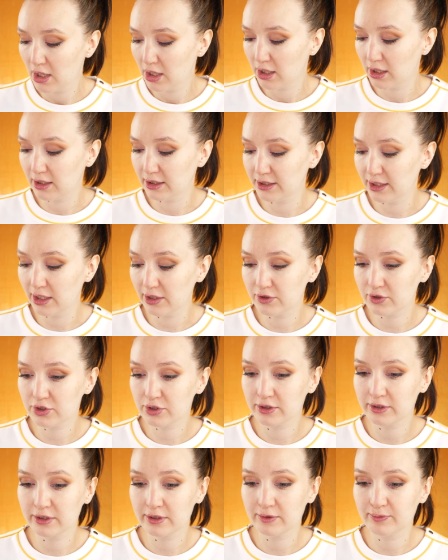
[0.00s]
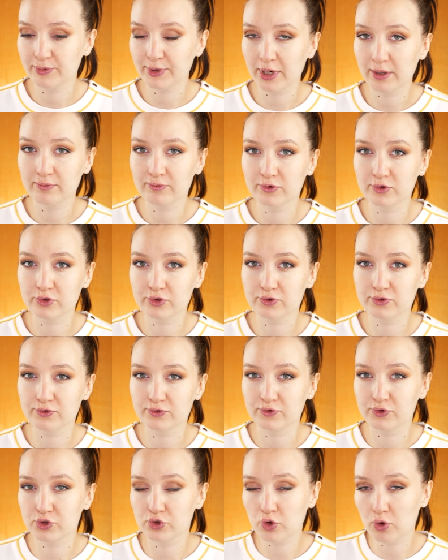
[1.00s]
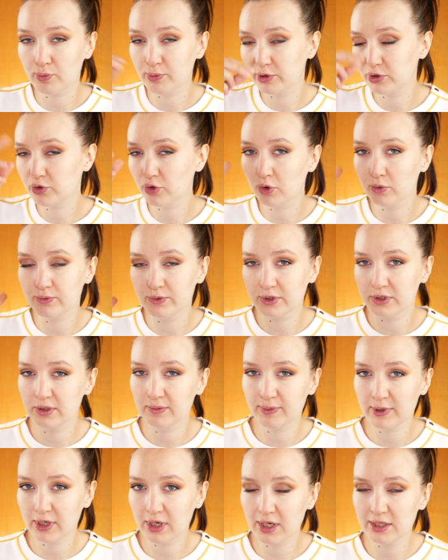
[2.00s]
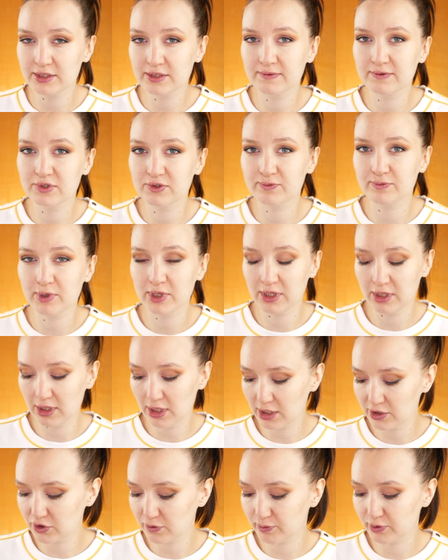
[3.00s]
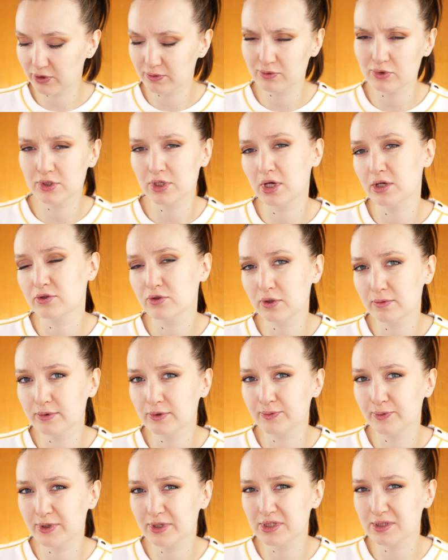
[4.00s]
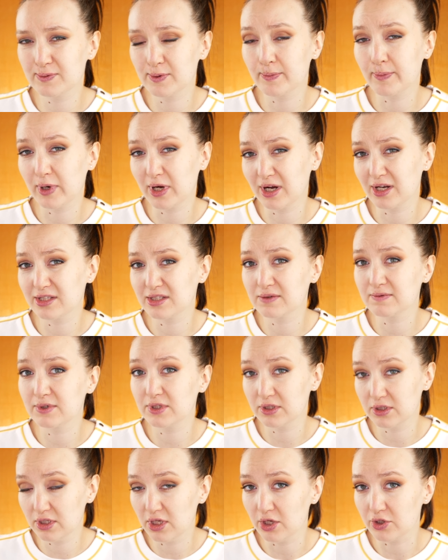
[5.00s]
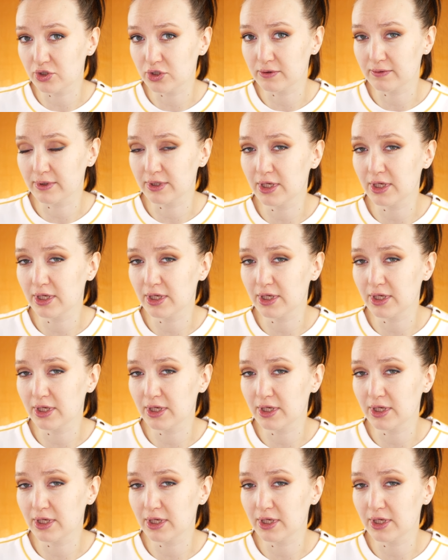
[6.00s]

А я решила прям вот все подробно не показывать в макияже, потому что особо, в принципе, показывать нечего.